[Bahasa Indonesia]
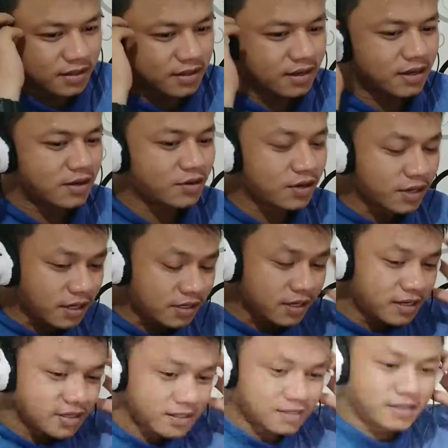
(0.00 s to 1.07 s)
Nah oke okay, geng,
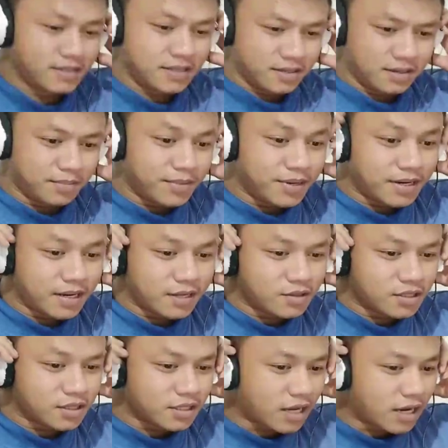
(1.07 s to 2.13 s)
jadi uh, eh, menitnya
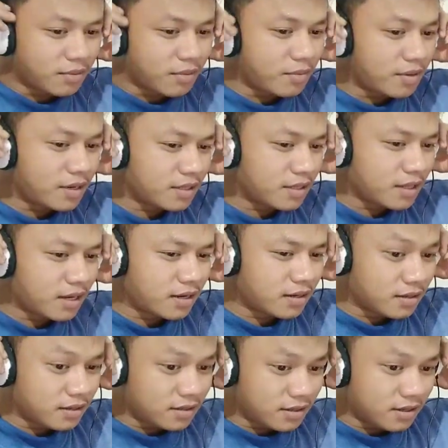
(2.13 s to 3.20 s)
itu sekitar 5
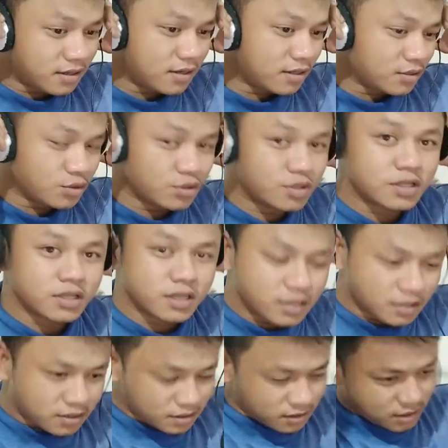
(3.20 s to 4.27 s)
menitan eh, uh, 7
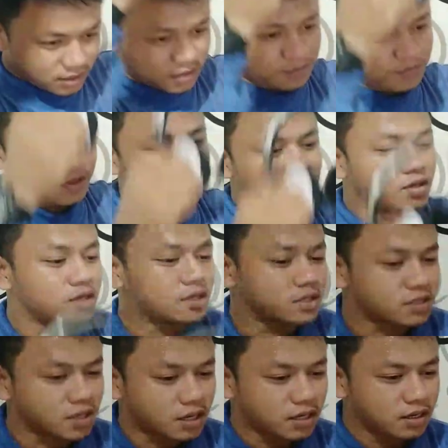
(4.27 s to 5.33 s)
detik, jadi video sudah
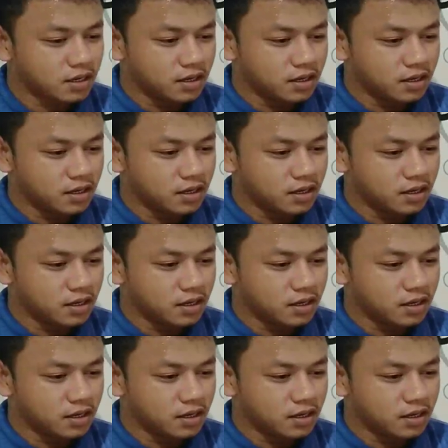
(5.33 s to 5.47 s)
selesai